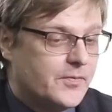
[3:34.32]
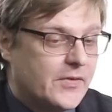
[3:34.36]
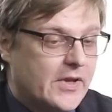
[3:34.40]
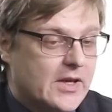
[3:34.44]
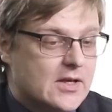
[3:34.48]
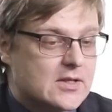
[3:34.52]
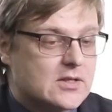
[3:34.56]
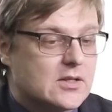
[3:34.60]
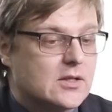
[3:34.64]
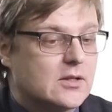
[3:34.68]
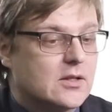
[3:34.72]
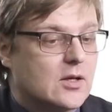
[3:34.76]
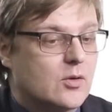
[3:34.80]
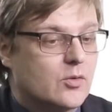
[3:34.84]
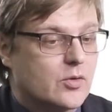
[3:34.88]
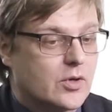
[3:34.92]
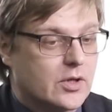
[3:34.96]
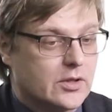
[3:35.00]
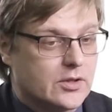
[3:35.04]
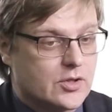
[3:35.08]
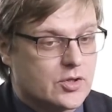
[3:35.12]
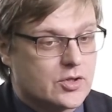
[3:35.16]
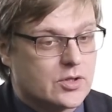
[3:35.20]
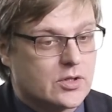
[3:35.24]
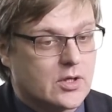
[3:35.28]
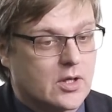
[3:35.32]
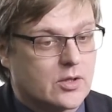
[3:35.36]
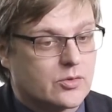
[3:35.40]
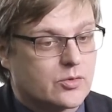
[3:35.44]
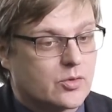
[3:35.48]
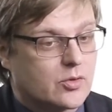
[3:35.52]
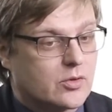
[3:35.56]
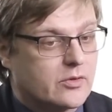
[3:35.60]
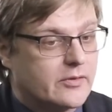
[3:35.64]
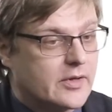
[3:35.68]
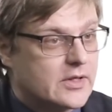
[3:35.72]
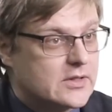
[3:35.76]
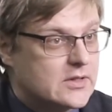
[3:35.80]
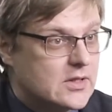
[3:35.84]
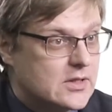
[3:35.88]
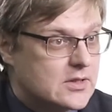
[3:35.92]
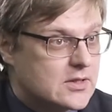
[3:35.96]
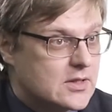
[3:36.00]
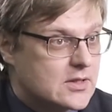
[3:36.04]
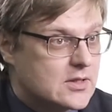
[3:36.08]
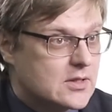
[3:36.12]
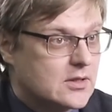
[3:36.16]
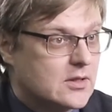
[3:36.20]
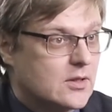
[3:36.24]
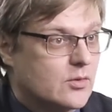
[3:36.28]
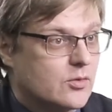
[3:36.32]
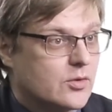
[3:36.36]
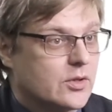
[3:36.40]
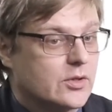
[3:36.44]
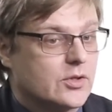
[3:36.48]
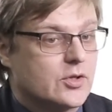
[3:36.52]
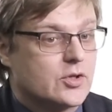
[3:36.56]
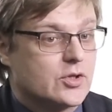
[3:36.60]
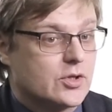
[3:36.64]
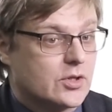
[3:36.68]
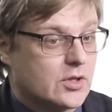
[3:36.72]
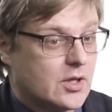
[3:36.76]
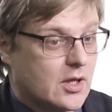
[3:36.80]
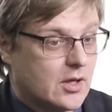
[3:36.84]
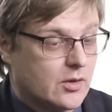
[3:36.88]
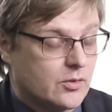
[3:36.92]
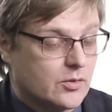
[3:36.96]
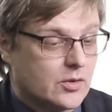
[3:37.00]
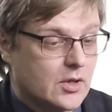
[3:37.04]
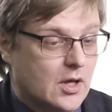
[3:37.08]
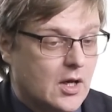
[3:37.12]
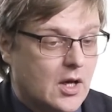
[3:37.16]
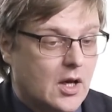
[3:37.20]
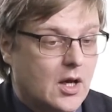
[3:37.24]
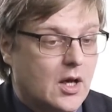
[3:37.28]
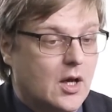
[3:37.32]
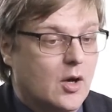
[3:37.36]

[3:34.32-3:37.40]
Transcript: Если наукой начинают руководить, если наукой начинают